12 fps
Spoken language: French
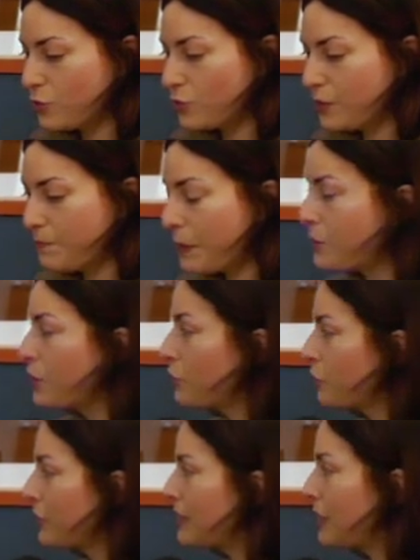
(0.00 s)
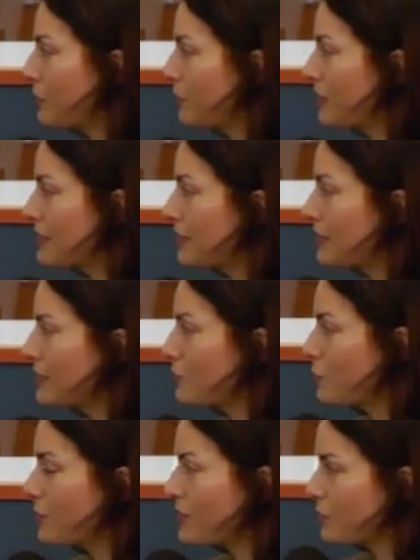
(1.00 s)
je suis pas bonne en fait à répondre à cette
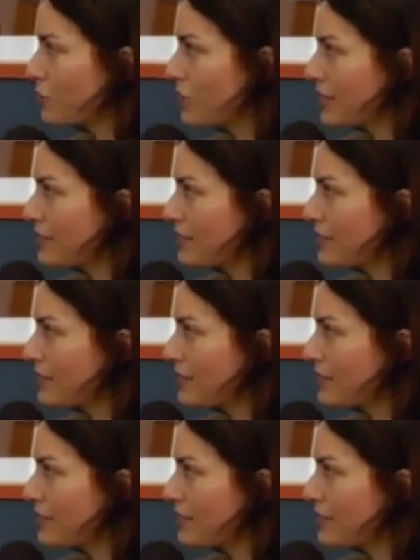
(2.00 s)
question parce que j'ai